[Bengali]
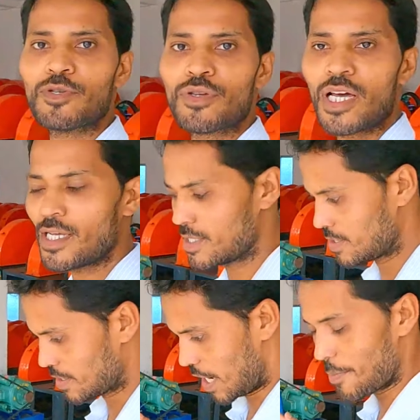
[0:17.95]
খামারি বন্ধুরা
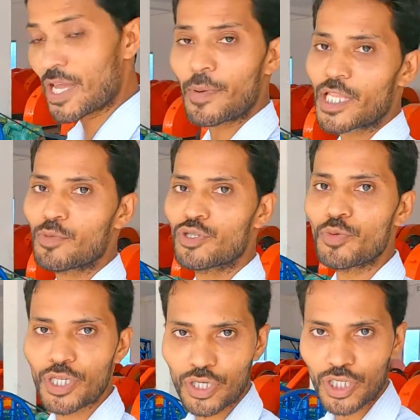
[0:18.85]
আমি আপনাদের
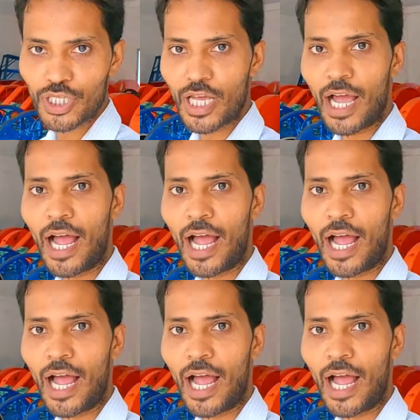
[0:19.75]
বন্ধু বিশ্বজিৎ